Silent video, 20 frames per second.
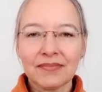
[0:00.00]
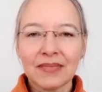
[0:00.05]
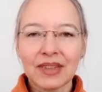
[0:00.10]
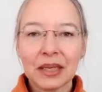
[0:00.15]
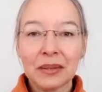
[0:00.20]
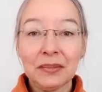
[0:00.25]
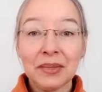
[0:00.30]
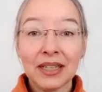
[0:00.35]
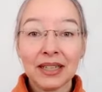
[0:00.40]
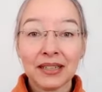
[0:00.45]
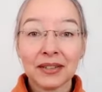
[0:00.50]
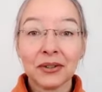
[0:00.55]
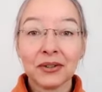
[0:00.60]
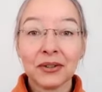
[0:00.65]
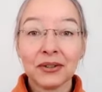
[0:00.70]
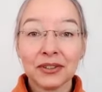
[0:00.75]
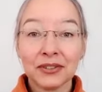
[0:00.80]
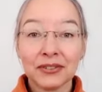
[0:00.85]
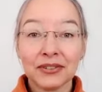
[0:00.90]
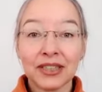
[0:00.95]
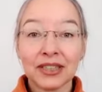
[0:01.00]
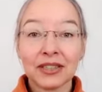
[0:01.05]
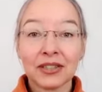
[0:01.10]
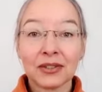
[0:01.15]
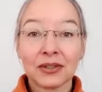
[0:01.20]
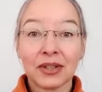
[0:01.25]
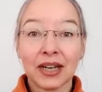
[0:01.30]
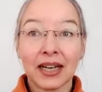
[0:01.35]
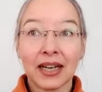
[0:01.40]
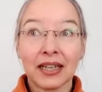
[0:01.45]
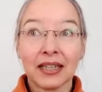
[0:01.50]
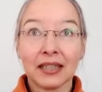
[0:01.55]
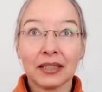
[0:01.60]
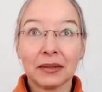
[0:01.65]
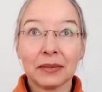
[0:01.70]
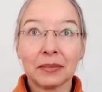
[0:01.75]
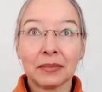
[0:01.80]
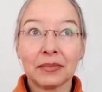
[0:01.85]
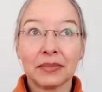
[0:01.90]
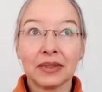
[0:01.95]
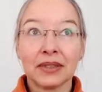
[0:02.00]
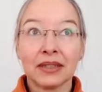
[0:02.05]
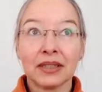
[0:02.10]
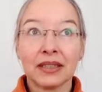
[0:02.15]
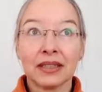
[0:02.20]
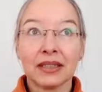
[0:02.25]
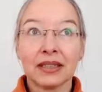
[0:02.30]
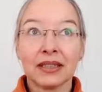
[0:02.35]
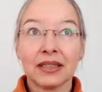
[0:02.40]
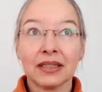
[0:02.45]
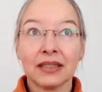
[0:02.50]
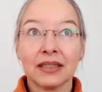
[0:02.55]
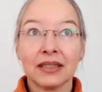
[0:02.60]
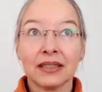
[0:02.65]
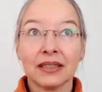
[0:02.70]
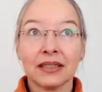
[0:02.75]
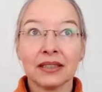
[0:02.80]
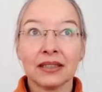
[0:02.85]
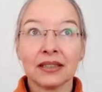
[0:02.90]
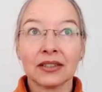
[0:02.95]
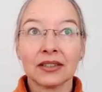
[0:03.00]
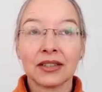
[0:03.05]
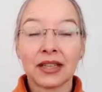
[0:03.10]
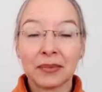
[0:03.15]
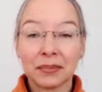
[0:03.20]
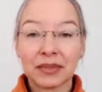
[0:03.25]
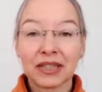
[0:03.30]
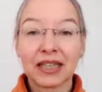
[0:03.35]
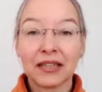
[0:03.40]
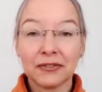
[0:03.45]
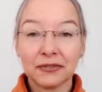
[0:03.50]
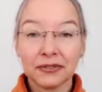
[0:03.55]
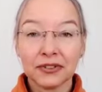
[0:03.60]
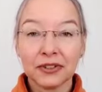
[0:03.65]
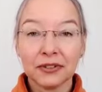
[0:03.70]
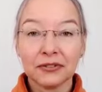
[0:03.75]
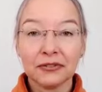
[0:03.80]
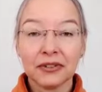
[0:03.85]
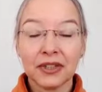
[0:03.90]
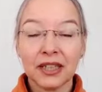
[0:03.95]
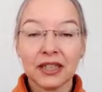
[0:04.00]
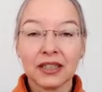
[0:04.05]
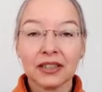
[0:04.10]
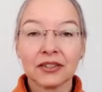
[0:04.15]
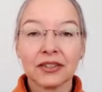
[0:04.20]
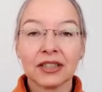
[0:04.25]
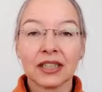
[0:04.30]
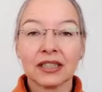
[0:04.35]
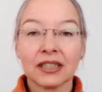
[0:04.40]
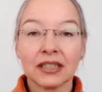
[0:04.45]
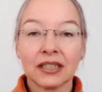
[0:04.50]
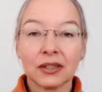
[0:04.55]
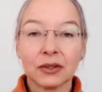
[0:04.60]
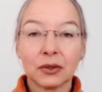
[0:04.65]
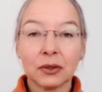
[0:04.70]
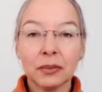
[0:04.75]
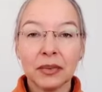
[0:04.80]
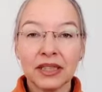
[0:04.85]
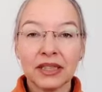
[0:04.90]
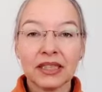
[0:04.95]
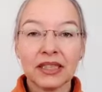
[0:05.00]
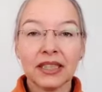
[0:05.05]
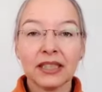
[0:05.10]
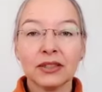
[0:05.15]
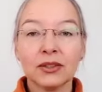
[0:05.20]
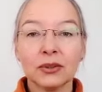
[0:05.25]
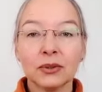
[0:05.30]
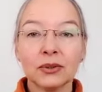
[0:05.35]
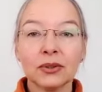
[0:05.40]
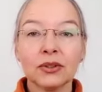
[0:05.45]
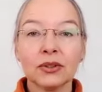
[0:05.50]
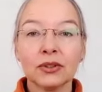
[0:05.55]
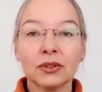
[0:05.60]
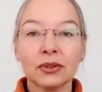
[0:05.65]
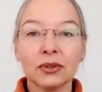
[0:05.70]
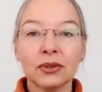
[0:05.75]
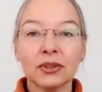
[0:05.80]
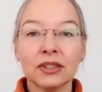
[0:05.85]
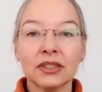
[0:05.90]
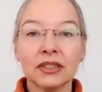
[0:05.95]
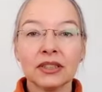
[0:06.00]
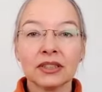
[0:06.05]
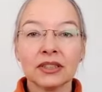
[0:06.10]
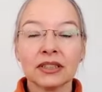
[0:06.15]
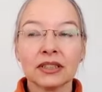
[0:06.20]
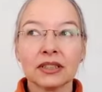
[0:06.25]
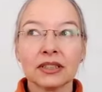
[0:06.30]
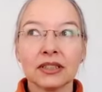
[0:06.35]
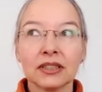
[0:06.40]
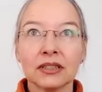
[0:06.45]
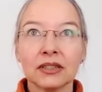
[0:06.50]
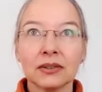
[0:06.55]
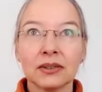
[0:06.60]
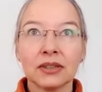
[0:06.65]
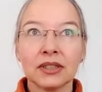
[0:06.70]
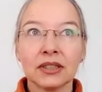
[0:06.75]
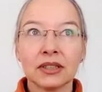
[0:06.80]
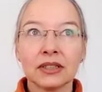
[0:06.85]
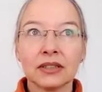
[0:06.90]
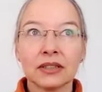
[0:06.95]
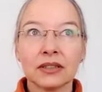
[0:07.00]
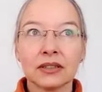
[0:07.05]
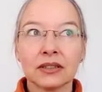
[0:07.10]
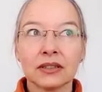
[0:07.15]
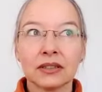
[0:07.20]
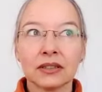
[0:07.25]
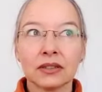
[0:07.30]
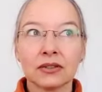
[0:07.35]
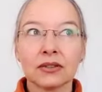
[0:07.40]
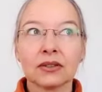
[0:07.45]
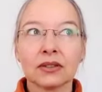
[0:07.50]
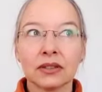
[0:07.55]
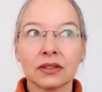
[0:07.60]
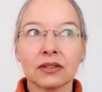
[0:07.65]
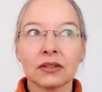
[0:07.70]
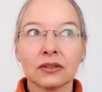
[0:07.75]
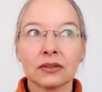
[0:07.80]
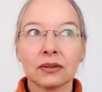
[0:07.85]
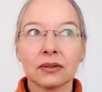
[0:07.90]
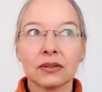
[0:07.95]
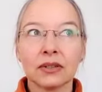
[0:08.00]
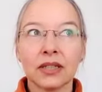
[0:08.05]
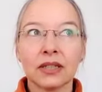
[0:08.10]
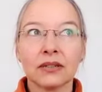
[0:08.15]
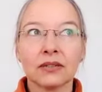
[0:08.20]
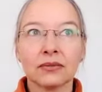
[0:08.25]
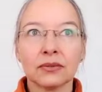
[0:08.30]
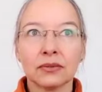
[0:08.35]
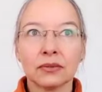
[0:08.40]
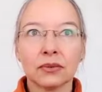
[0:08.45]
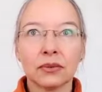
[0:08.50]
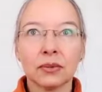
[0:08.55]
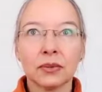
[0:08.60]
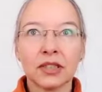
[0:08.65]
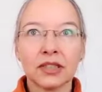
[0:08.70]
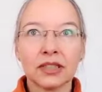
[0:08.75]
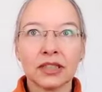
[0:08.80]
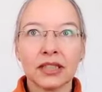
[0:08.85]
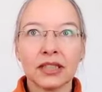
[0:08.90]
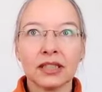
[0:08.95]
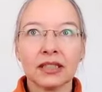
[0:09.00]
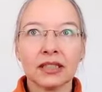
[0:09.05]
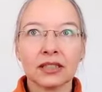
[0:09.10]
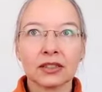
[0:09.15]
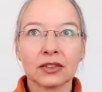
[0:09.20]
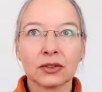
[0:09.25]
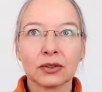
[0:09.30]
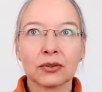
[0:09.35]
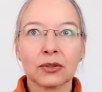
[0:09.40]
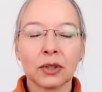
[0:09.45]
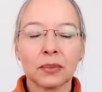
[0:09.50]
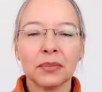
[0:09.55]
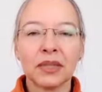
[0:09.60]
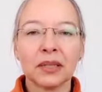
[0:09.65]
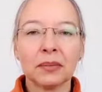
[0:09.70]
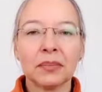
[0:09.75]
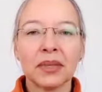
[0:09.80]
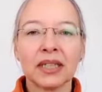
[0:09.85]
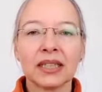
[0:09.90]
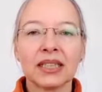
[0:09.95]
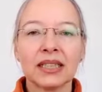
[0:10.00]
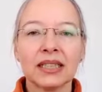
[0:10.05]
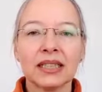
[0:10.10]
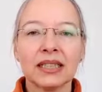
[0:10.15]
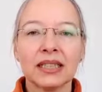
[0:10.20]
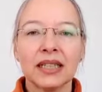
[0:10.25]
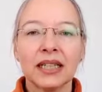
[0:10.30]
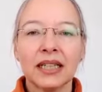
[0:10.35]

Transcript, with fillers: Bin dann auch irgendwann zu einem äh, zu einem Treffen gefahren. Also ich hatte den Oberteil Grundkurs äh, oder den ja, Oberteil, das Komplettpaket.